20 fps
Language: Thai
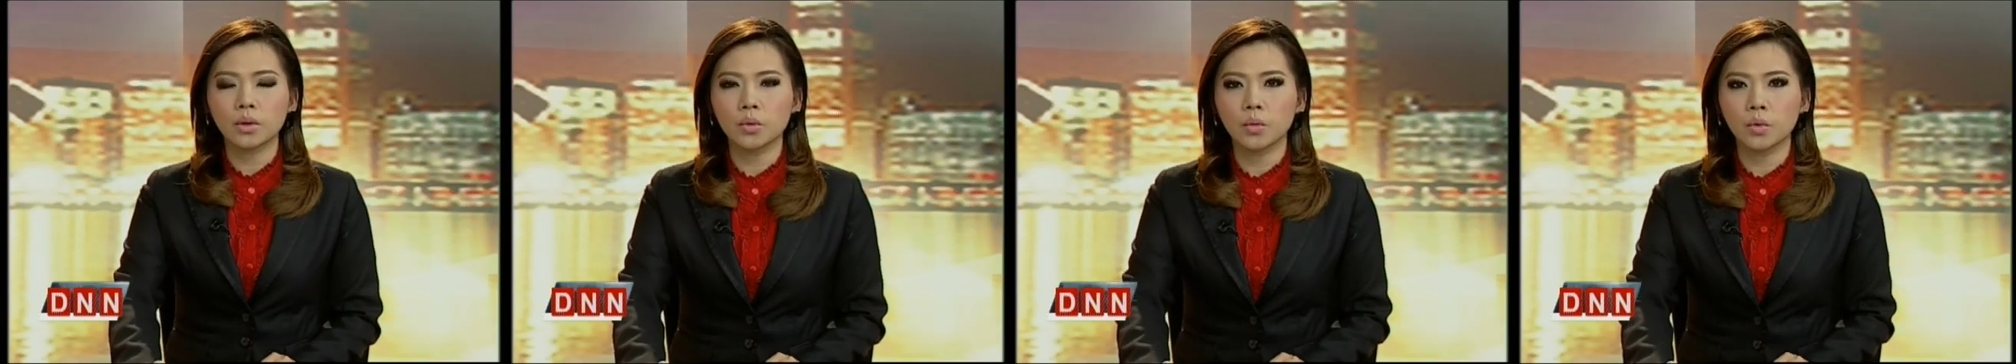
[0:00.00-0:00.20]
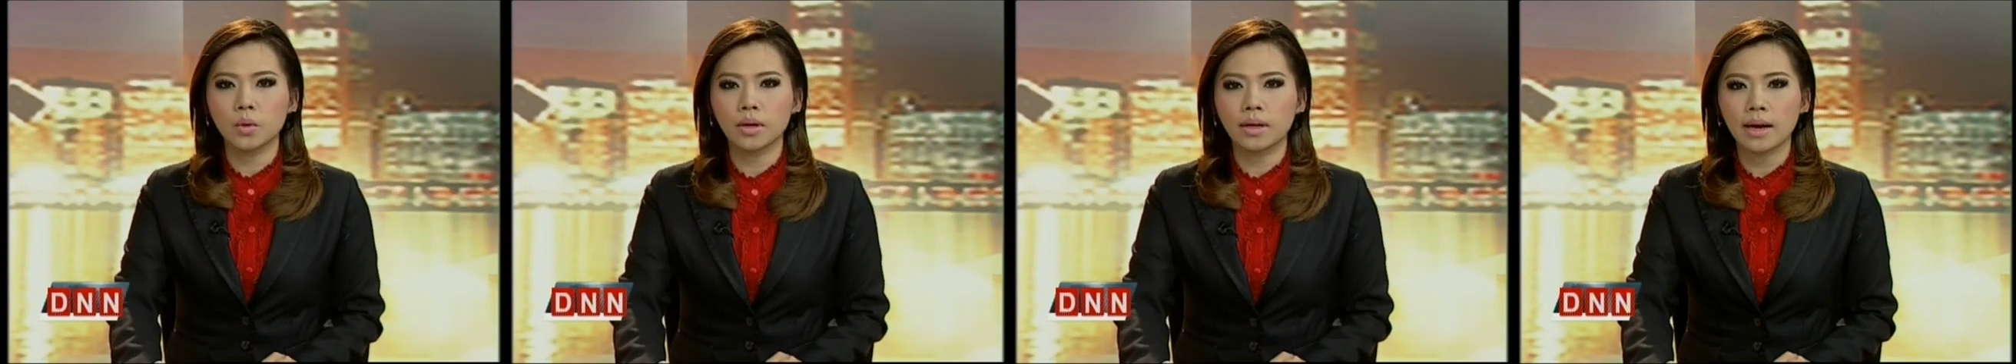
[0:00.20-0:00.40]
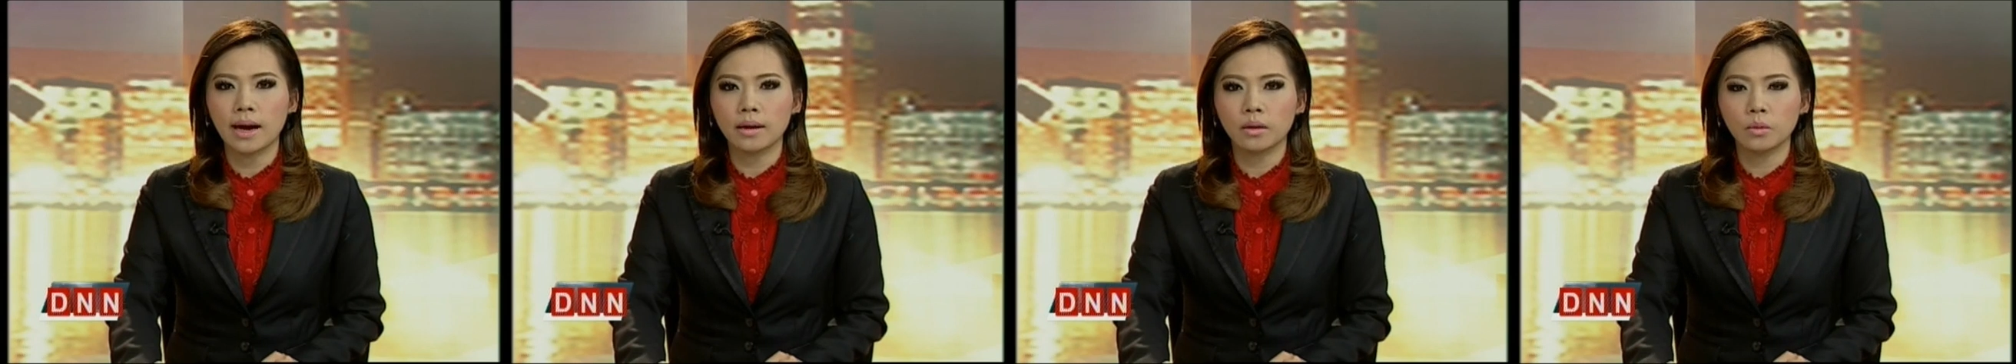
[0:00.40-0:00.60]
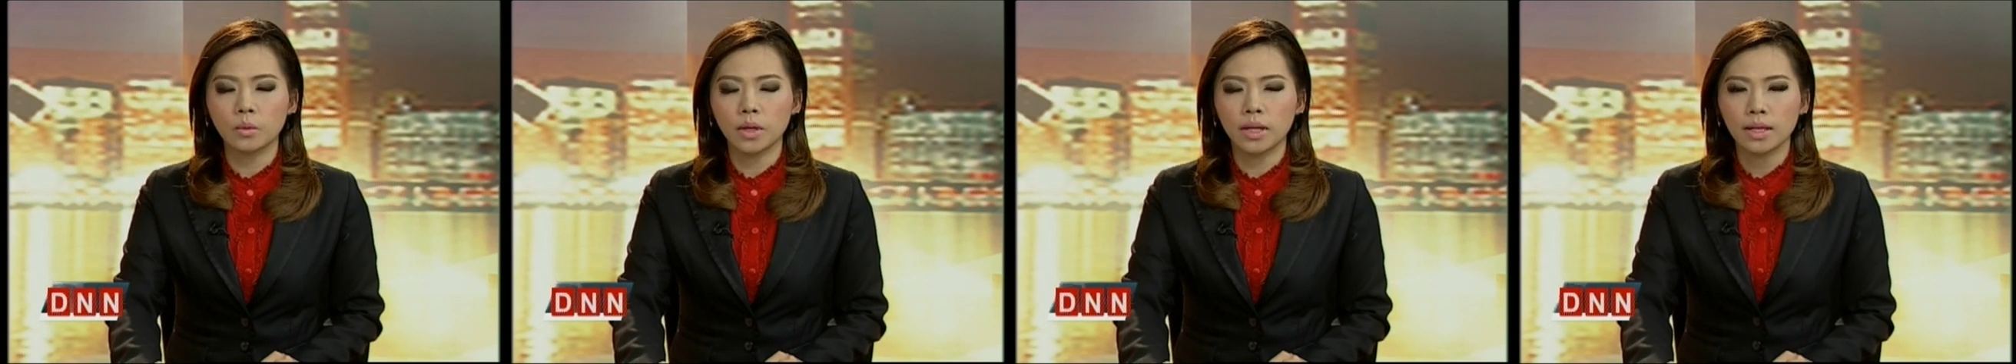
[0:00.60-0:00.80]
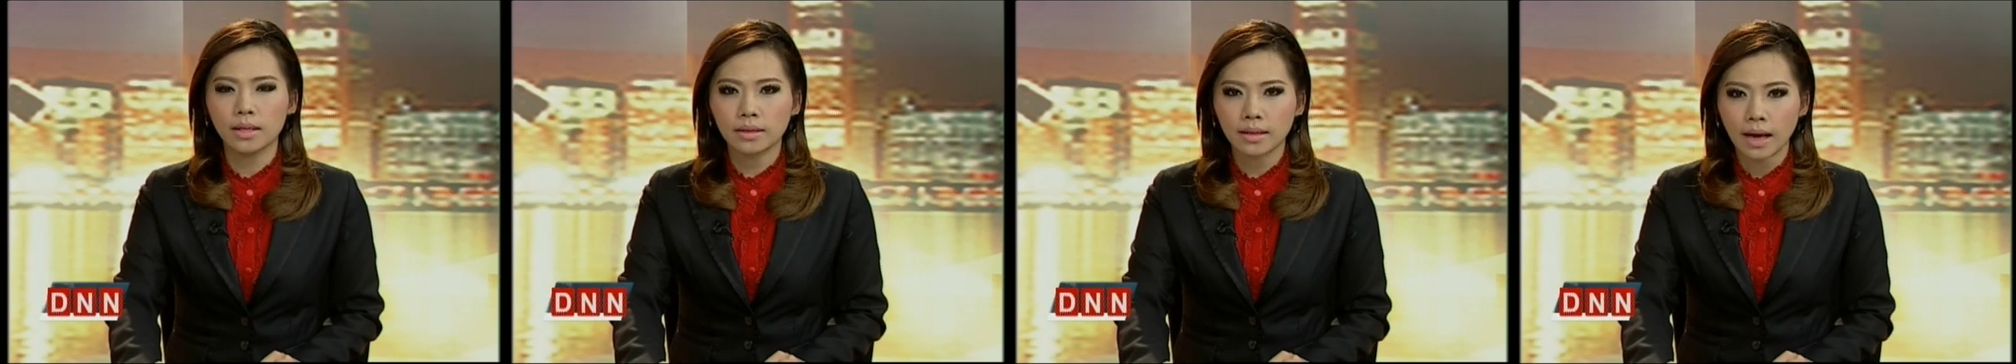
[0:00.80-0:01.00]
นูญนั้น
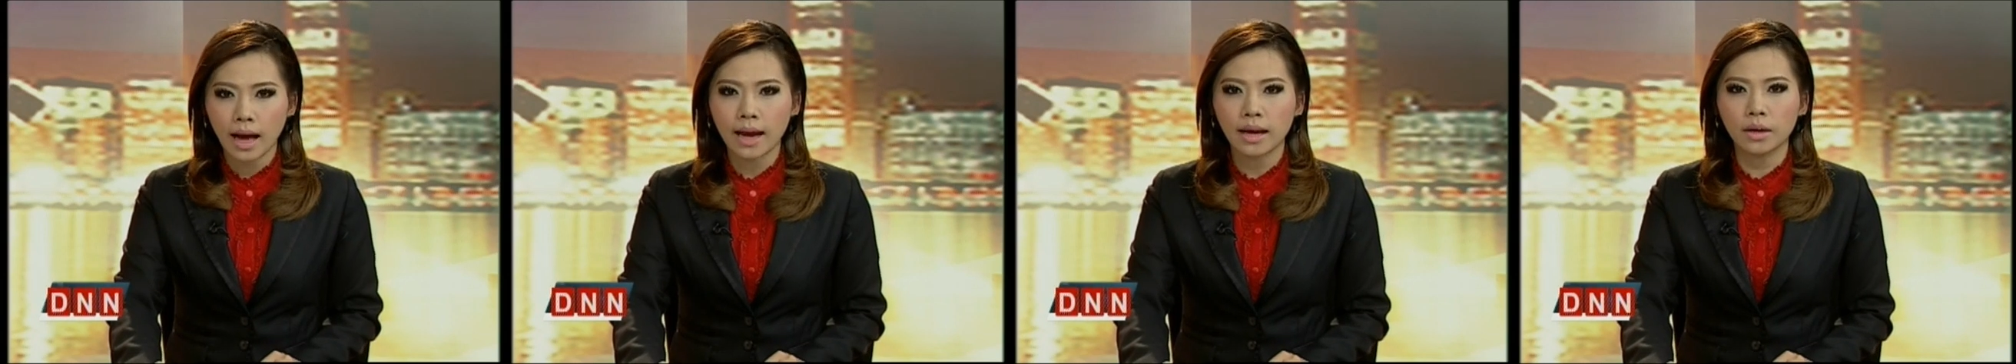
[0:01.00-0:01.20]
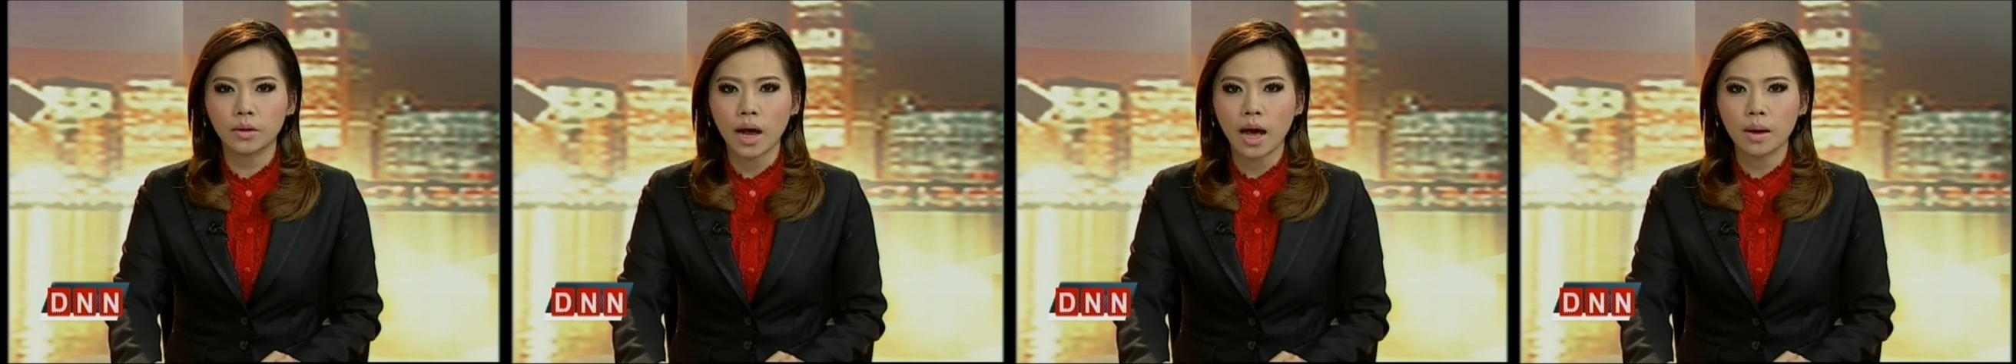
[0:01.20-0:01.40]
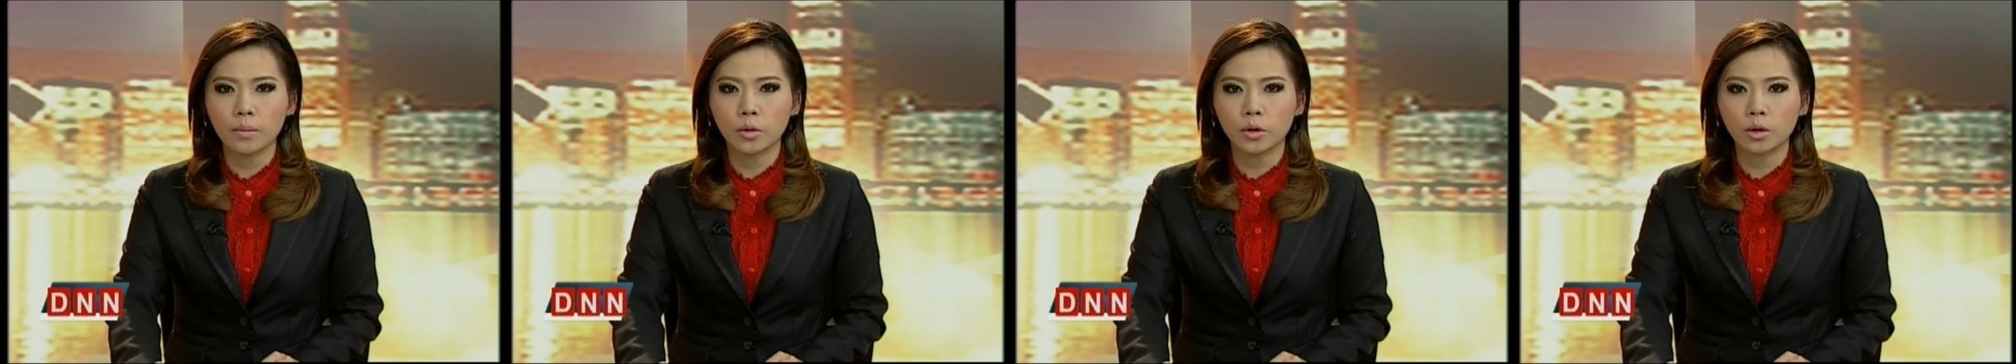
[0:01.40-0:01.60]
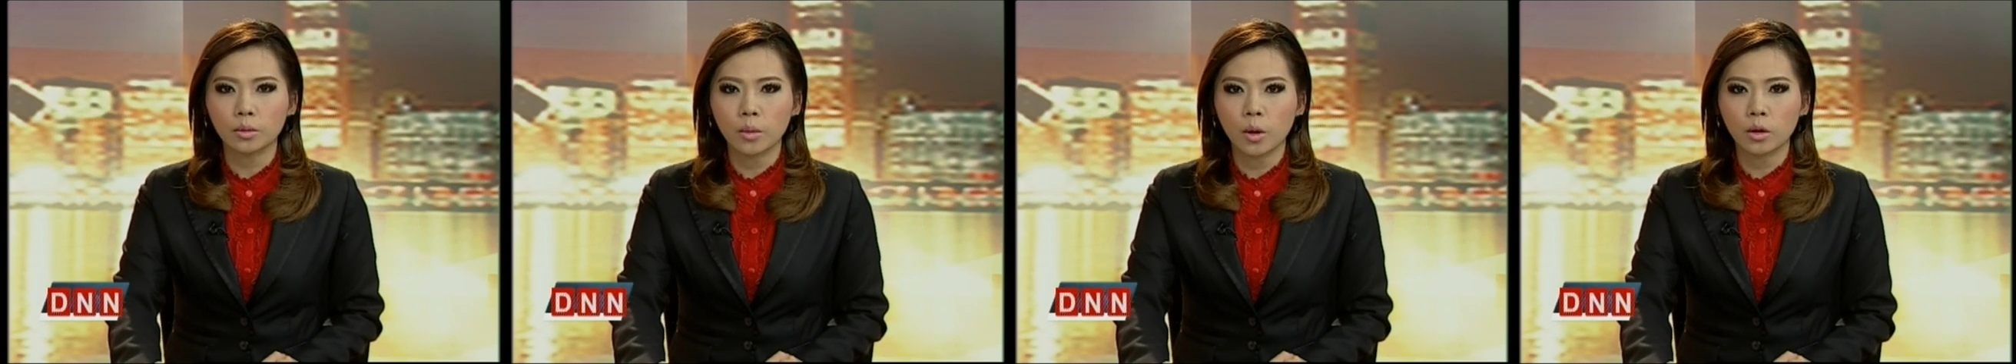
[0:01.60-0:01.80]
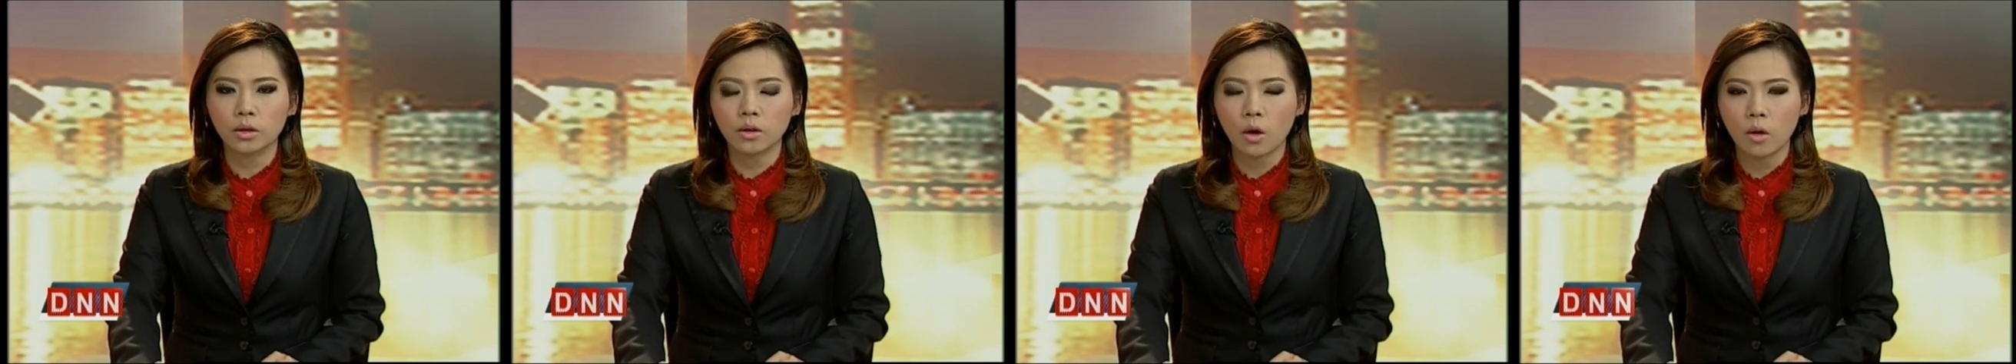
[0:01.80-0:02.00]
วินิจฉัยร่างพรบ